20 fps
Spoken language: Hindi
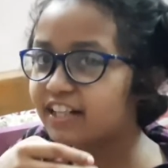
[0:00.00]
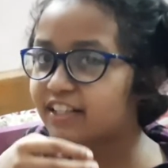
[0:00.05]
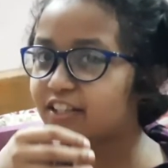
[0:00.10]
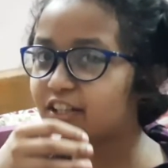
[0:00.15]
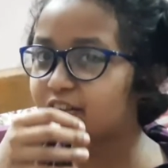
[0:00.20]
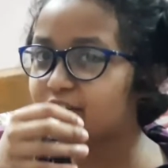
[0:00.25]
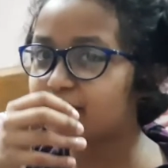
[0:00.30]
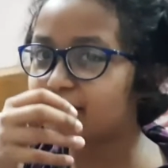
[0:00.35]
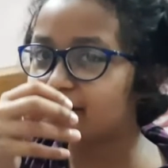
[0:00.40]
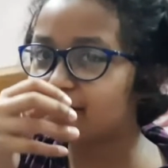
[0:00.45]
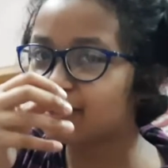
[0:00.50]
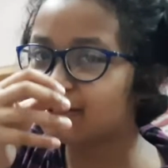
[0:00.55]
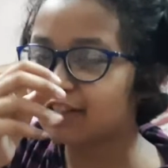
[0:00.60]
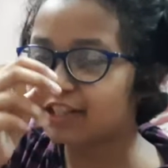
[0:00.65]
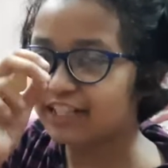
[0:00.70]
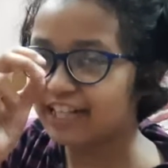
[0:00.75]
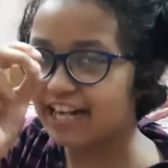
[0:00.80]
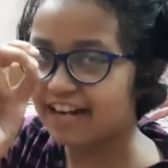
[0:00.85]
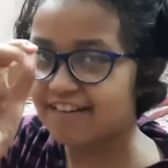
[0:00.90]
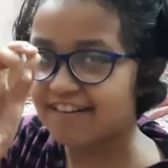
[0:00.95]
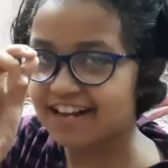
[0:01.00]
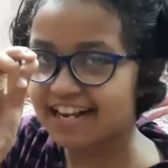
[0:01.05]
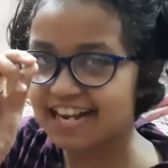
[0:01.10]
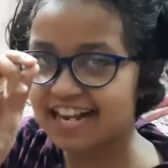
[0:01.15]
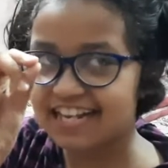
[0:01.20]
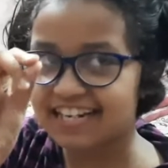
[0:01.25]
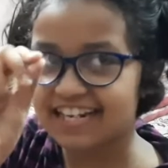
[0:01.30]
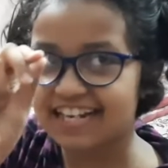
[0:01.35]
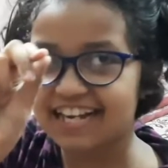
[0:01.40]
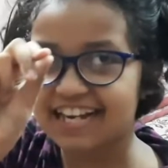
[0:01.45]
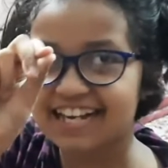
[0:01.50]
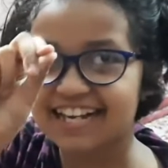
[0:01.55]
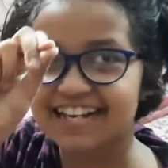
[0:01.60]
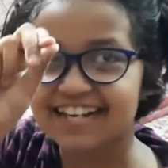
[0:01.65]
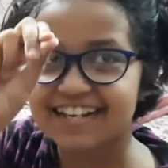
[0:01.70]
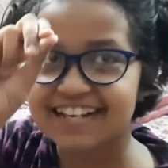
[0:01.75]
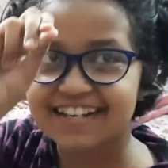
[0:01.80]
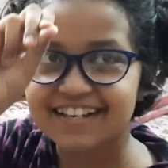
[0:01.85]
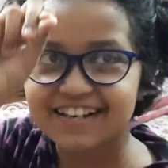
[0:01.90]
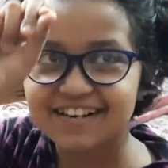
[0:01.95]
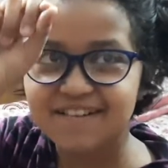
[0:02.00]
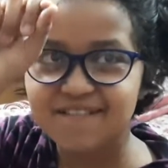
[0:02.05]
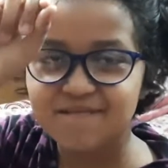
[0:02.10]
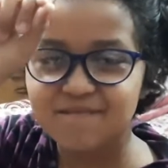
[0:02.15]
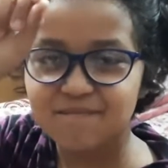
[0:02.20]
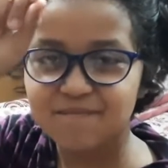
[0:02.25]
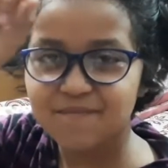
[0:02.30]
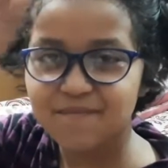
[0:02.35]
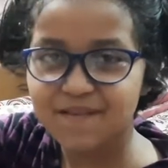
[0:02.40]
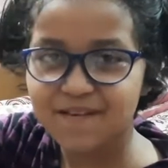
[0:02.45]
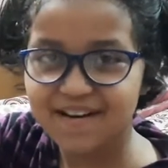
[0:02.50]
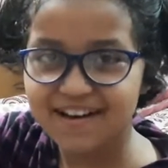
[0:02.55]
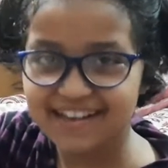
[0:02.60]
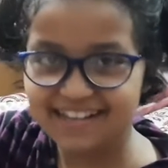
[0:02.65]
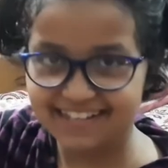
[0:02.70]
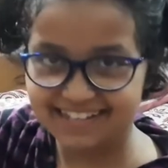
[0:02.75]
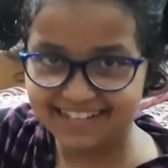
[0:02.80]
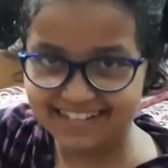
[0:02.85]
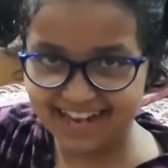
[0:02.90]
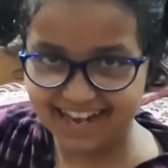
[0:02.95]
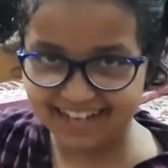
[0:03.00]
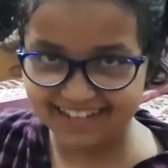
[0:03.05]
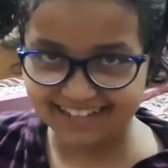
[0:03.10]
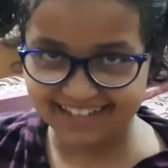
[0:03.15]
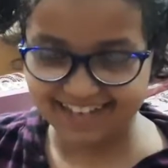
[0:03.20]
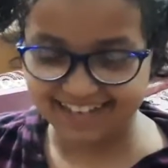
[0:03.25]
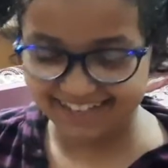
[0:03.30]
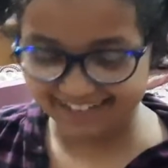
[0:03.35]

तो छोटा वाला ना बहुत कड़वा